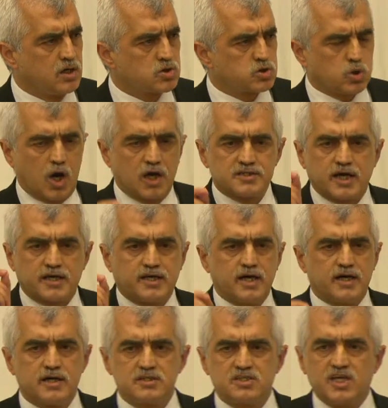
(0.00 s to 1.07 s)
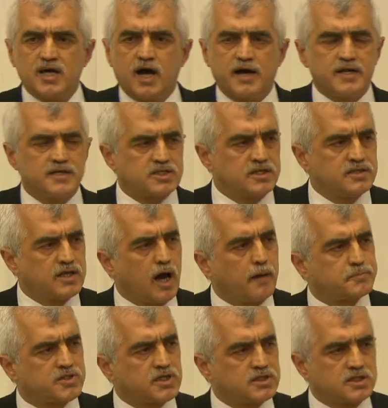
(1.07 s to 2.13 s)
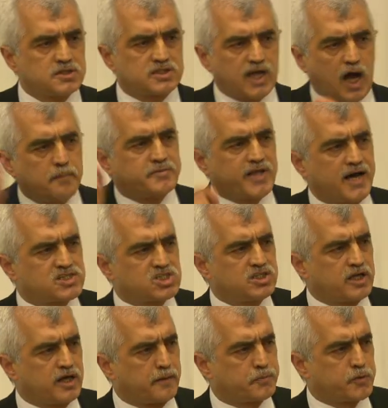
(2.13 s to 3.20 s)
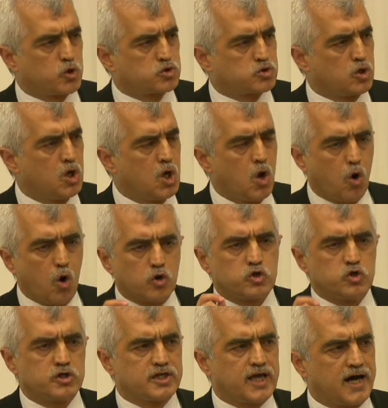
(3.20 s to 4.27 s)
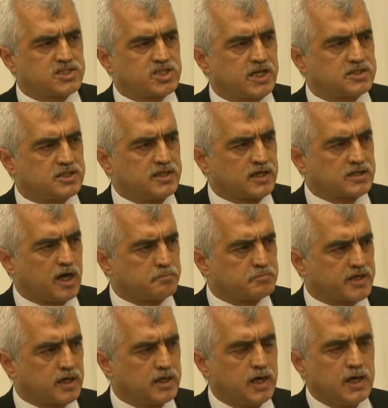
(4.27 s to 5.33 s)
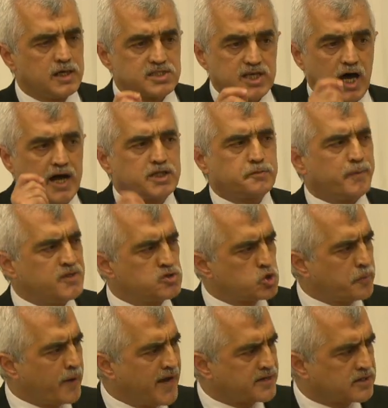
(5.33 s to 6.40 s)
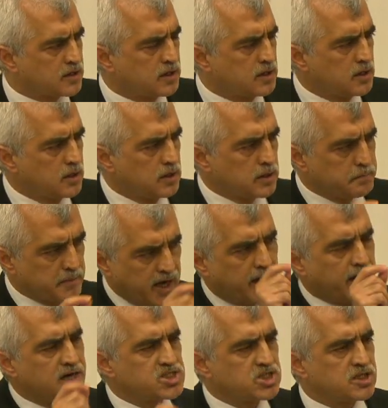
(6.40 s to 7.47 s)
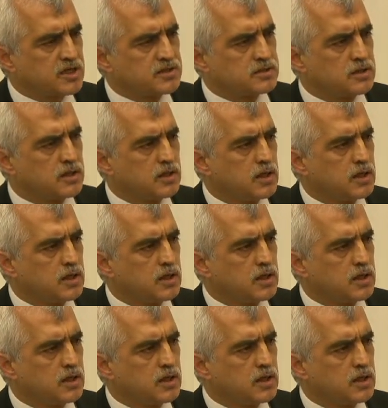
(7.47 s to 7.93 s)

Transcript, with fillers: Şu andaki Diyanet'in yaptığının tam tersini yapıyordu o günün gerçek din adamları. Said bin Cübeyr bir araştırın.